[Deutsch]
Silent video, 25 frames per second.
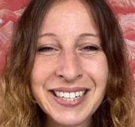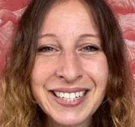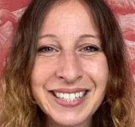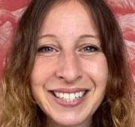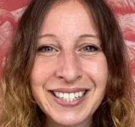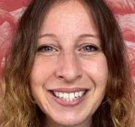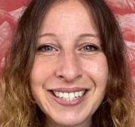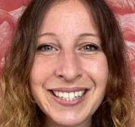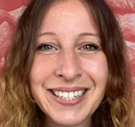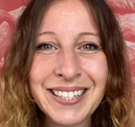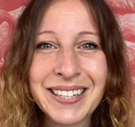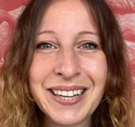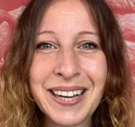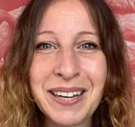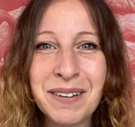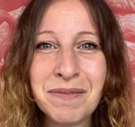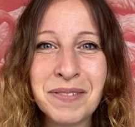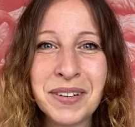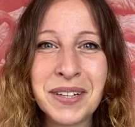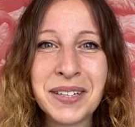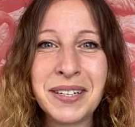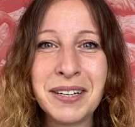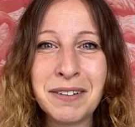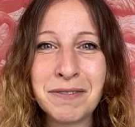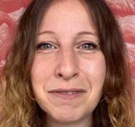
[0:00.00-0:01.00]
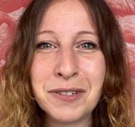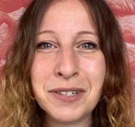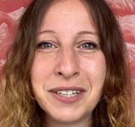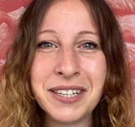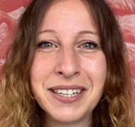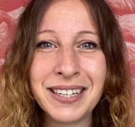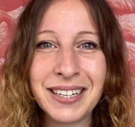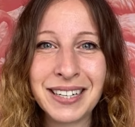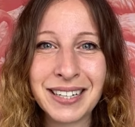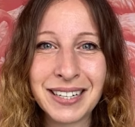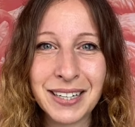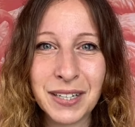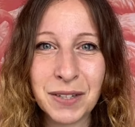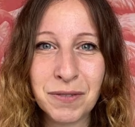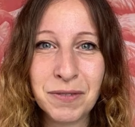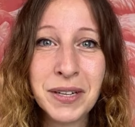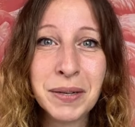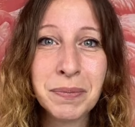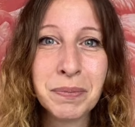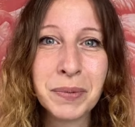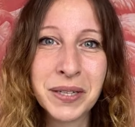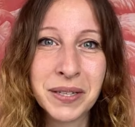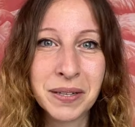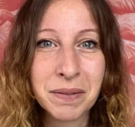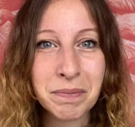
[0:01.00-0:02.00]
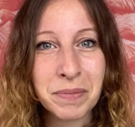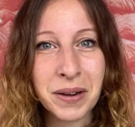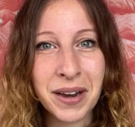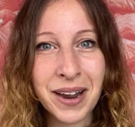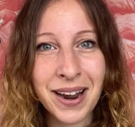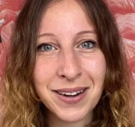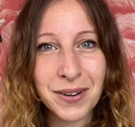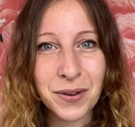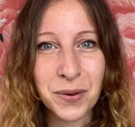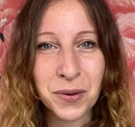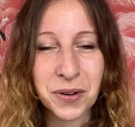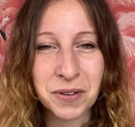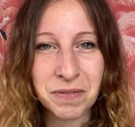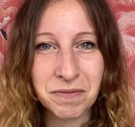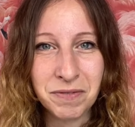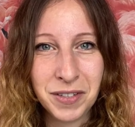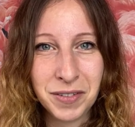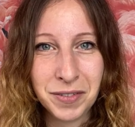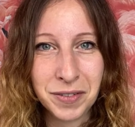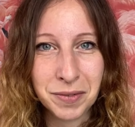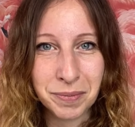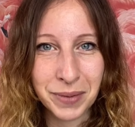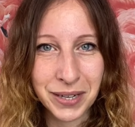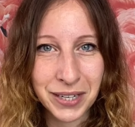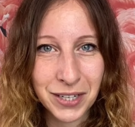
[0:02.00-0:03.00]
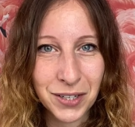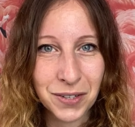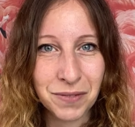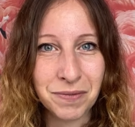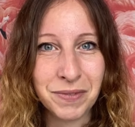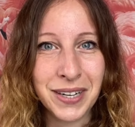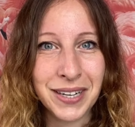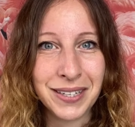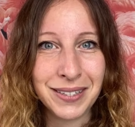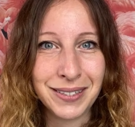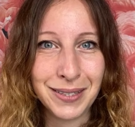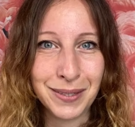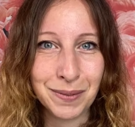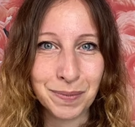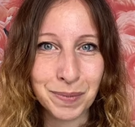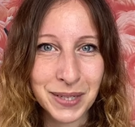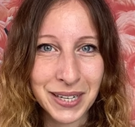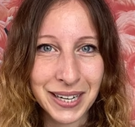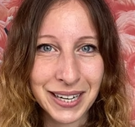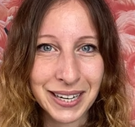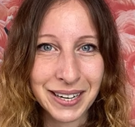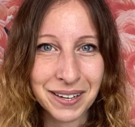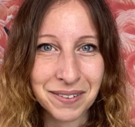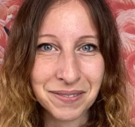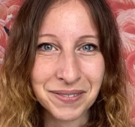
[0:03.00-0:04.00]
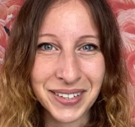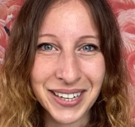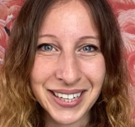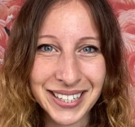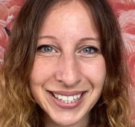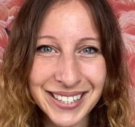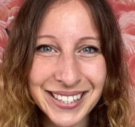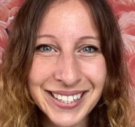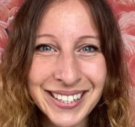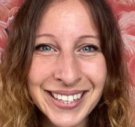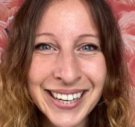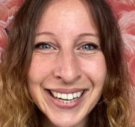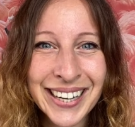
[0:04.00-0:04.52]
Das ist einfach dafür gedacht, dass wir ein bisschen planen können, wie viele Menschen wir an diesem Tag erwarten.